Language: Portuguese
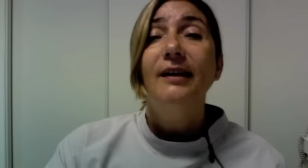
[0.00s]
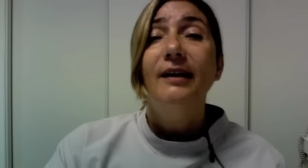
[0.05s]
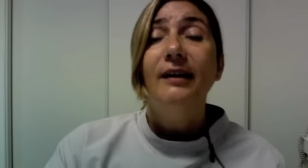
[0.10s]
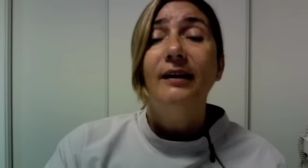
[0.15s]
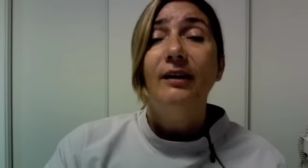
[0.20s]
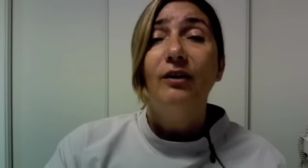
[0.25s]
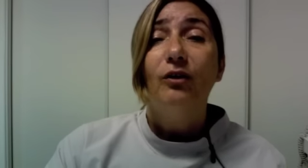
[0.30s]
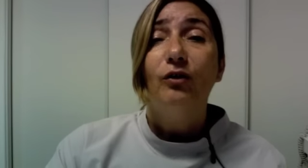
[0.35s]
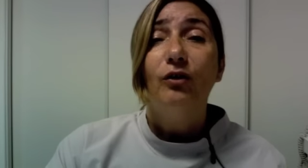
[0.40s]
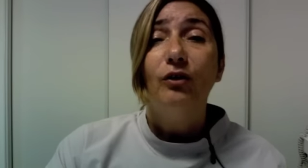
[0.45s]

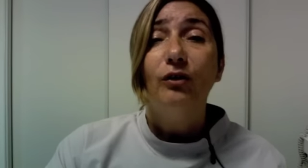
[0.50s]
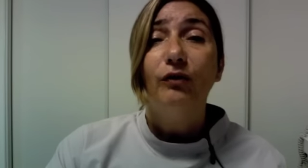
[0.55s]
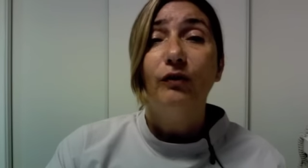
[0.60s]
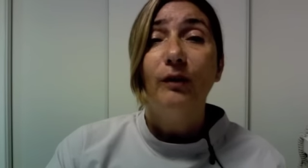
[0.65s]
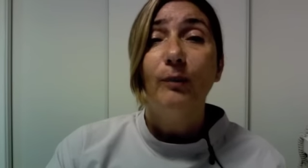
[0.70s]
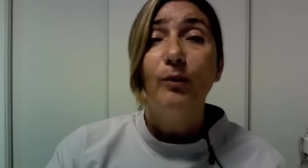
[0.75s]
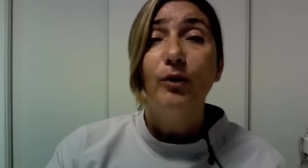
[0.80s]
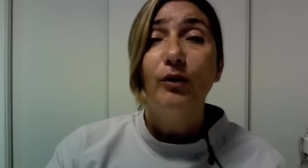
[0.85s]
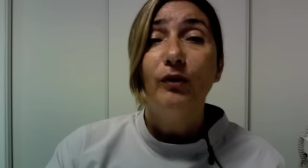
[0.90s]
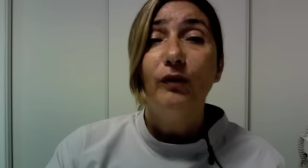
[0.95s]
e a gente vai
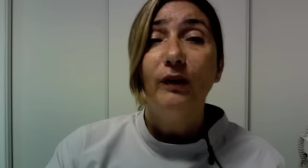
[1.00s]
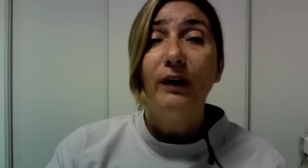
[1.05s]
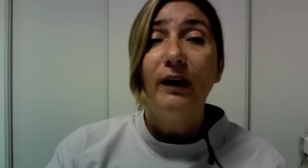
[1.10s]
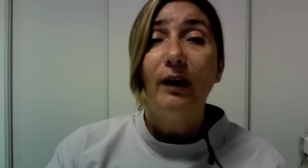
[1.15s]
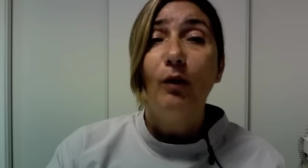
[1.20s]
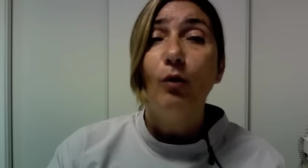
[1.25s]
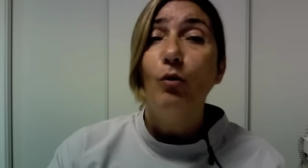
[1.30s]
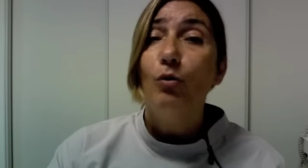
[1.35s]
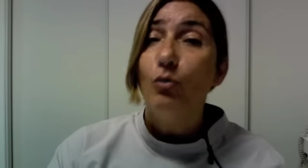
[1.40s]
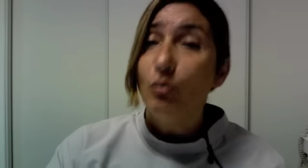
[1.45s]
modificar
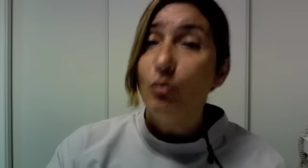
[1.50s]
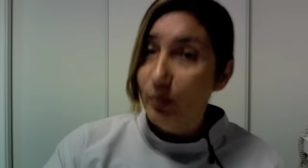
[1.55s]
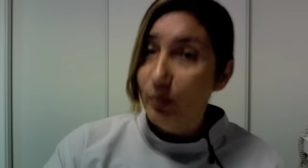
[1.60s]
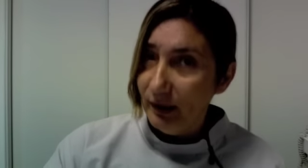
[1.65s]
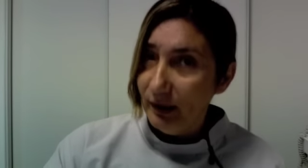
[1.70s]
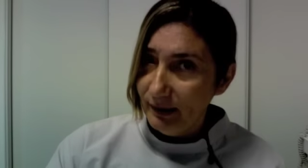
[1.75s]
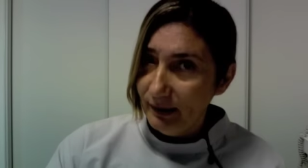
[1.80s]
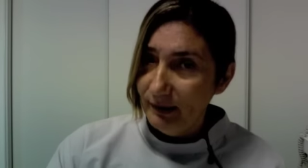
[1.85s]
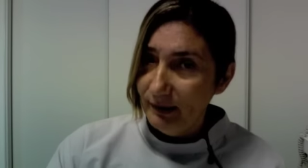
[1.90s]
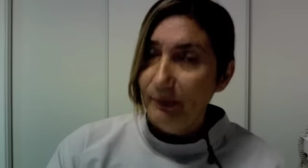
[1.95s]

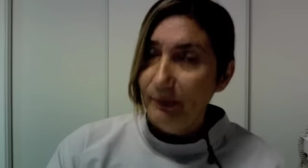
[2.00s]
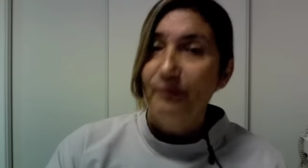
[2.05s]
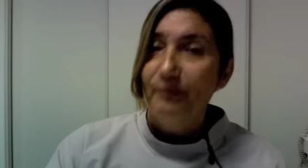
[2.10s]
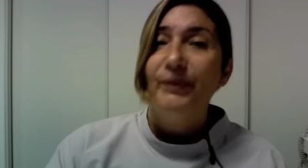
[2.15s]
algumas.